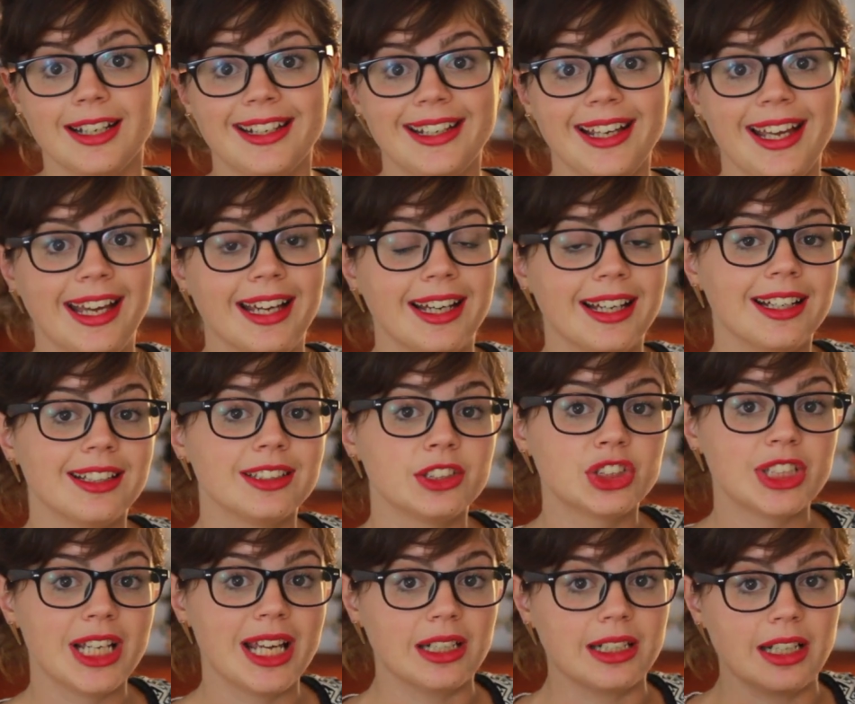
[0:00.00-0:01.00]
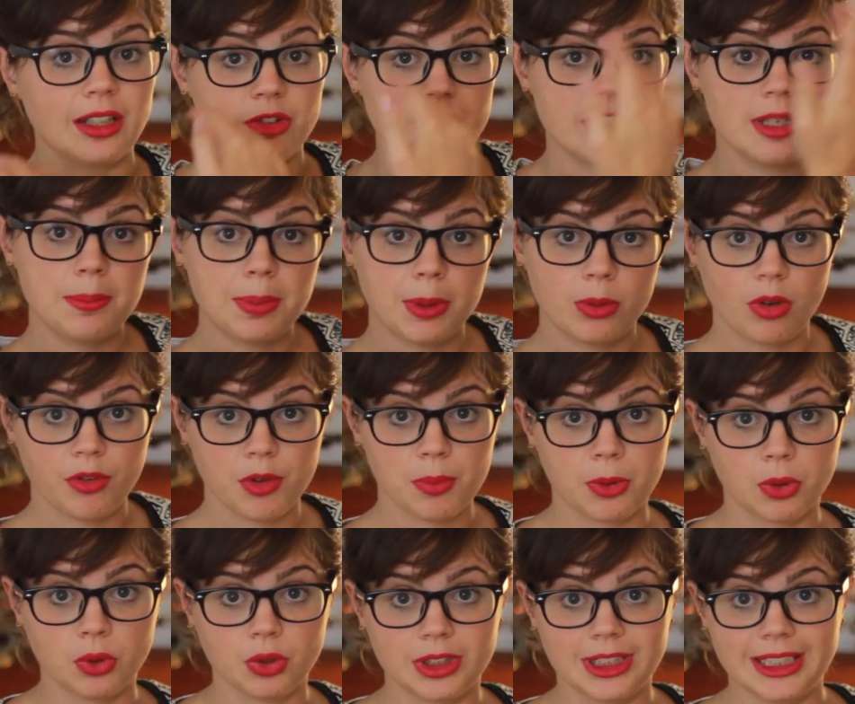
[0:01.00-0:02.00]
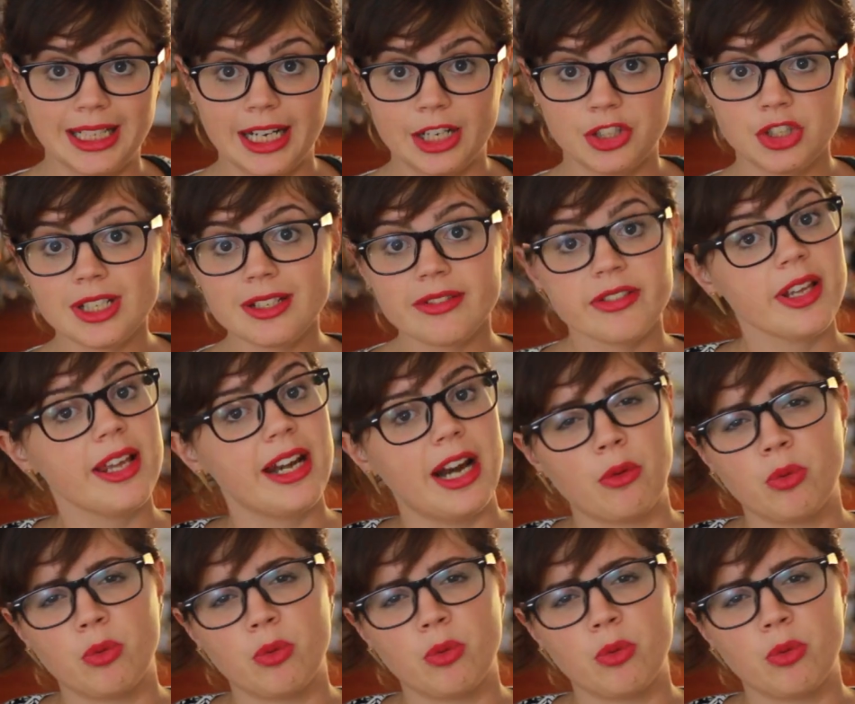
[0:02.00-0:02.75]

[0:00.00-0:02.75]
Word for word: che cercano sempre nuovi prodotti da recensire,